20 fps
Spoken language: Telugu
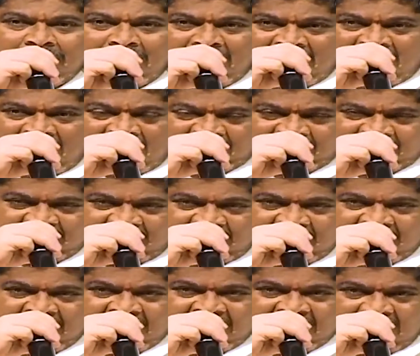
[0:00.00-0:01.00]
మండల
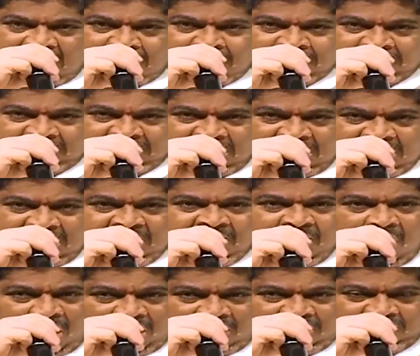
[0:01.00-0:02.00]
స్థాయి గ్రామ స్థాయి
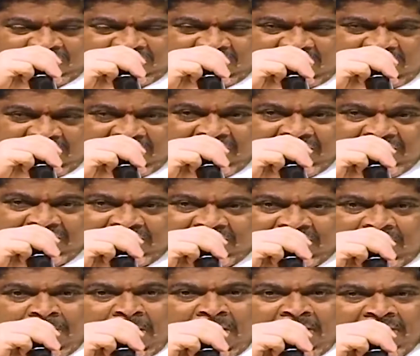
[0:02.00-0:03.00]
వార్డు స్థాయి
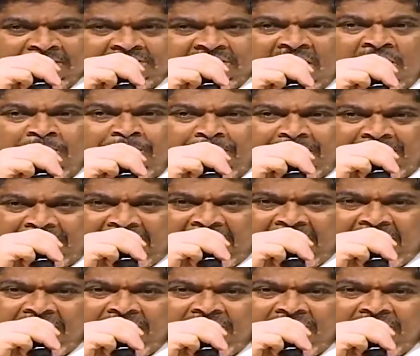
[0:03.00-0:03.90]
సమావేశాలు పెట్టి